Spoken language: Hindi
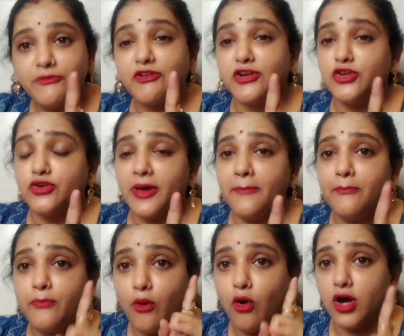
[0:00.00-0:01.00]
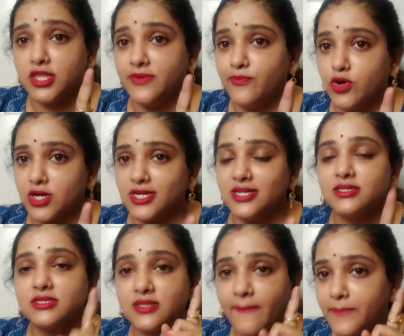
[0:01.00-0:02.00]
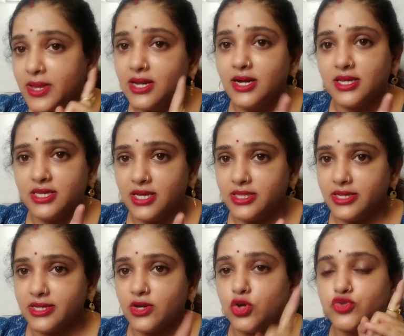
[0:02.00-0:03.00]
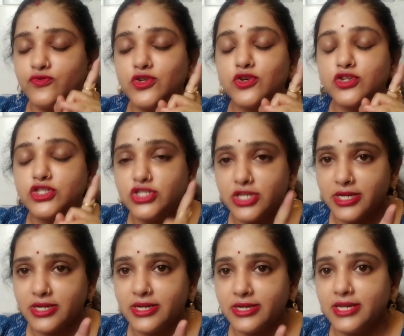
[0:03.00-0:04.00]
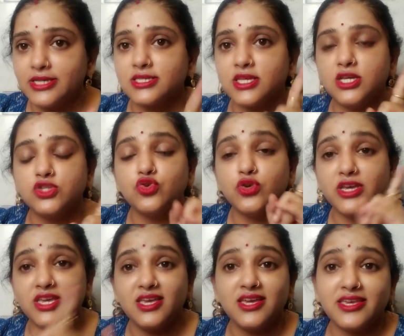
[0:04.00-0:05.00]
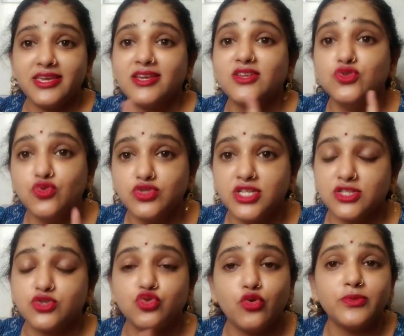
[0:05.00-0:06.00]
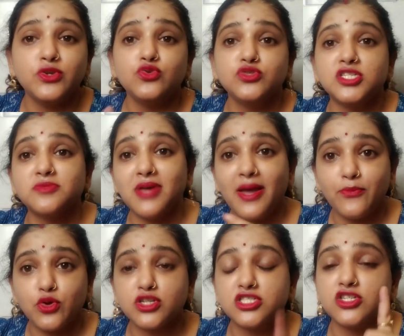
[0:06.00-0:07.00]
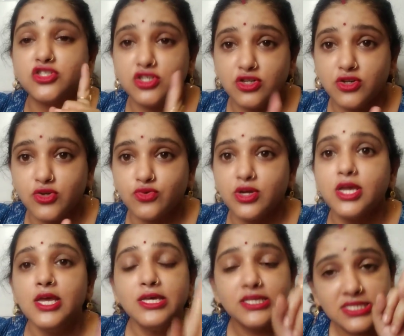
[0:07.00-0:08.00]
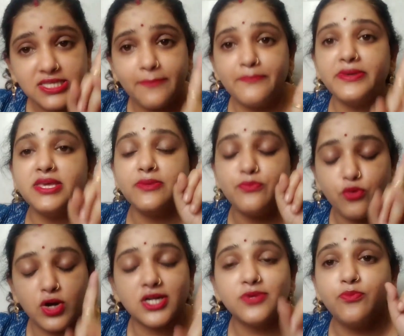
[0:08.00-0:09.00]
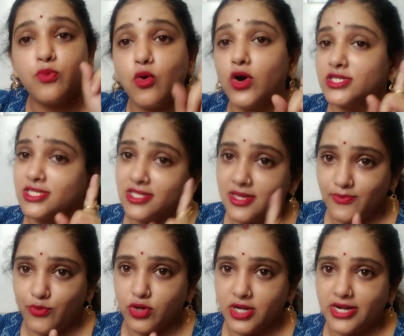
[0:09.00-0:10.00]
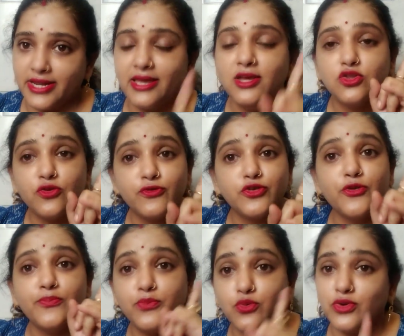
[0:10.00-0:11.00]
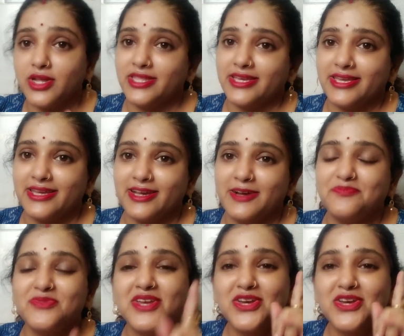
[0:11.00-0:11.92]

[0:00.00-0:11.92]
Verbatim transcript: वीडियो ना बहुत इंपॉर्टेंट है सभी लड़कियां देखना उस वीडियो को शेयर करना इसके जो एक एक यूजर्स जो भी यूजर्स मैं आप लोगों के साथ शेयर करूंगी सभी पॉइंट बहुत ज़्यादा इंपॉर्टेंट है तो वीडियो पूरा देखिएगा